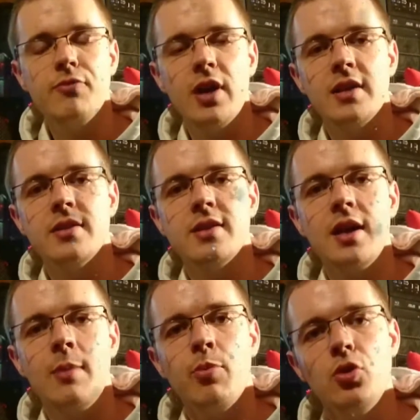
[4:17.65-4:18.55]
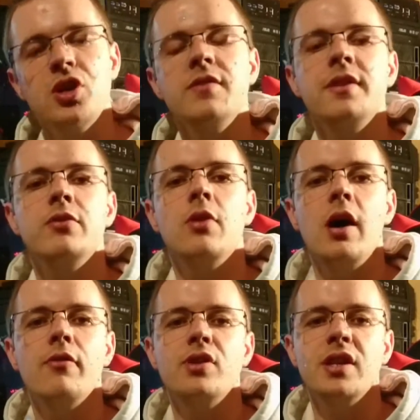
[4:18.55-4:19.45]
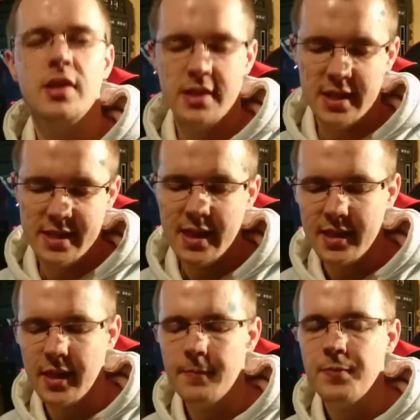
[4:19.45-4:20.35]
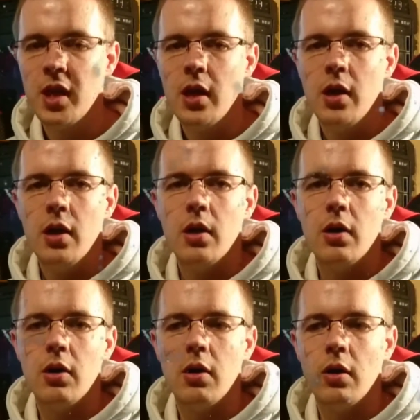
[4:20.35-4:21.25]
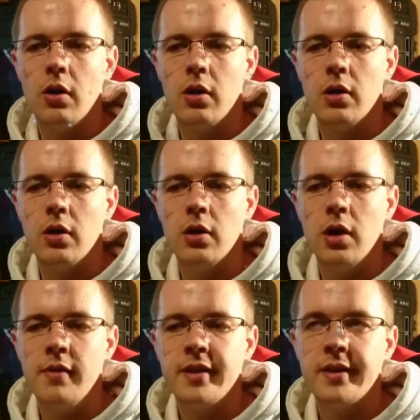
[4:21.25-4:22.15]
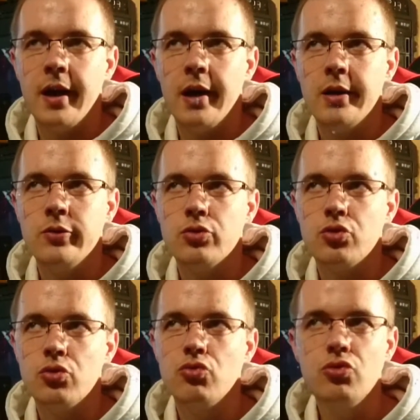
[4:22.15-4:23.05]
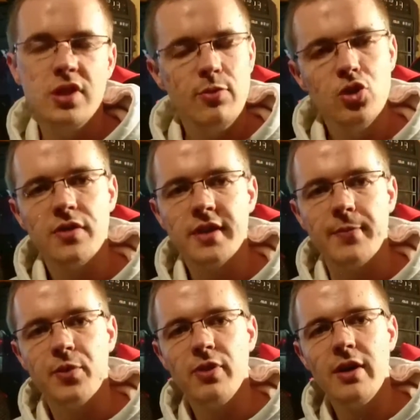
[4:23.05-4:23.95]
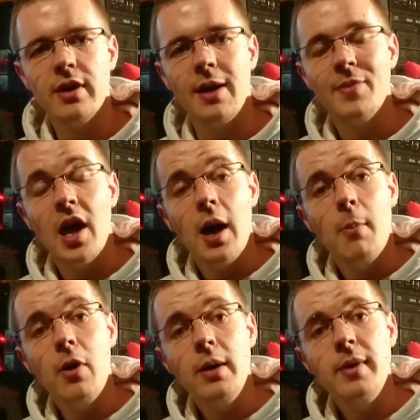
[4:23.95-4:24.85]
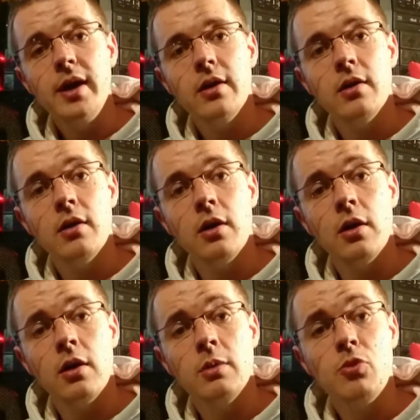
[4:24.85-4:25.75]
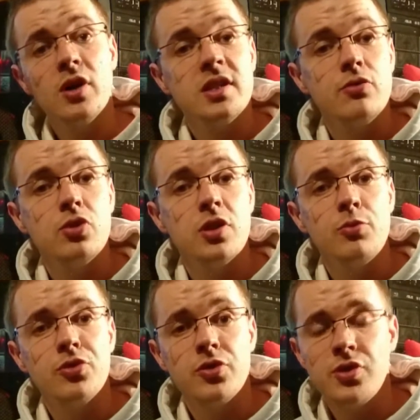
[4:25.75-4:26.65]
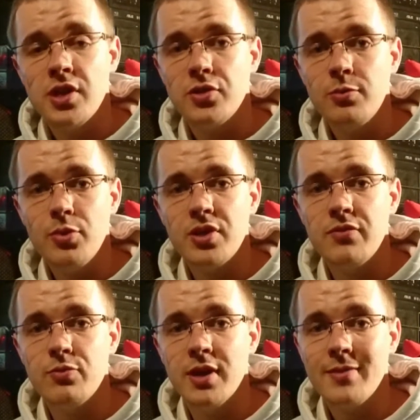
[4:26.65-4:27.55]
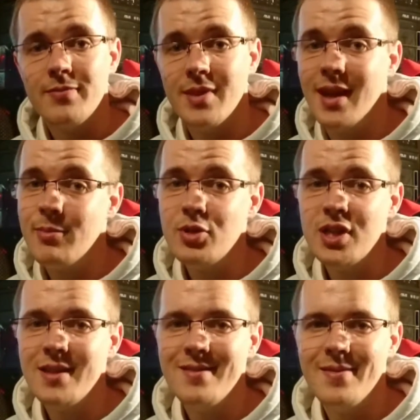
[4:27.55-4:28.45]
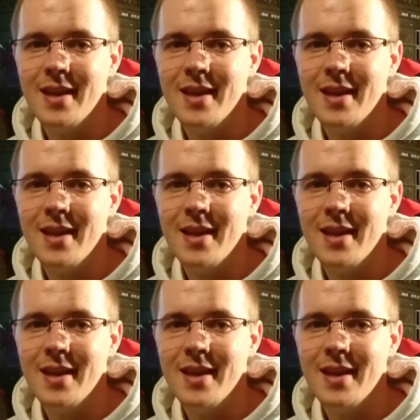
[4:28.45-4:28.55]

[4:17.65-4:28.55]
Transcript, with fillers: Voilà, ce sera la prochaine vidéo à venir, c'est certain. Euh, elle viendra donc sur le coup de début janvier. Voilà, voilà. Bon, et eh bien, euh, il me reste à vous souhaiter une bonne continuation, portez-vous bien, et à la prochaine.